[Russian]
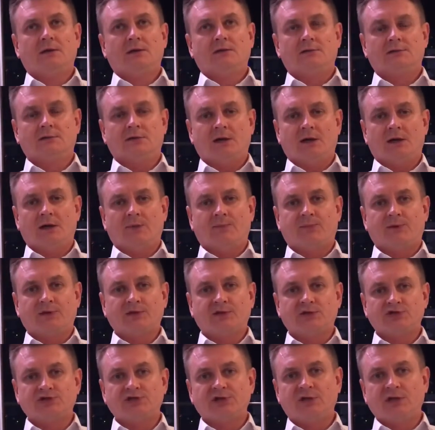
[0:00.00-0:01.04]
на
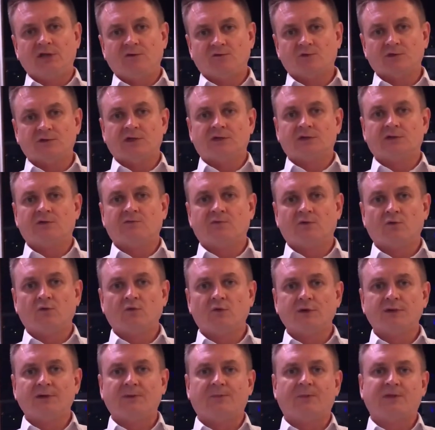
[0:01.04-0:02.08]
протяжении вот этого
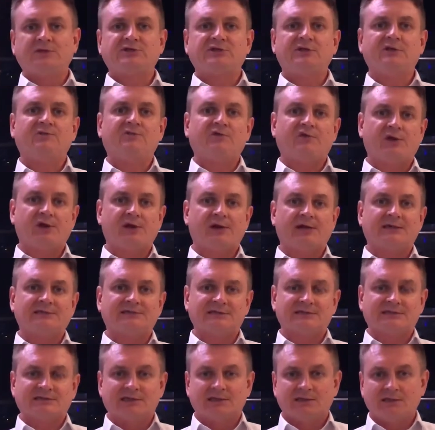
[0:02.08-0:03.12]
года почти в три
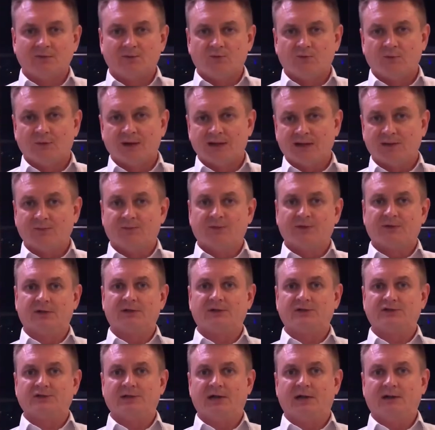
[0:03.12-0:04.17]
раза ценные бумаги
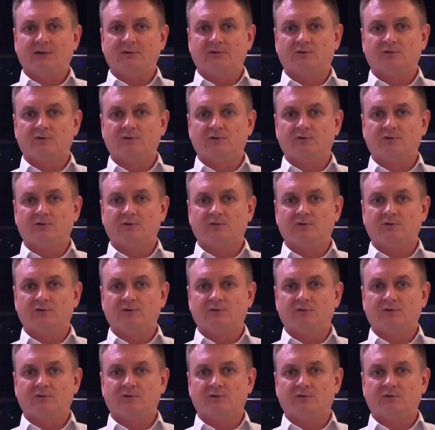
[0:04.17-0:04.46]
подорожали.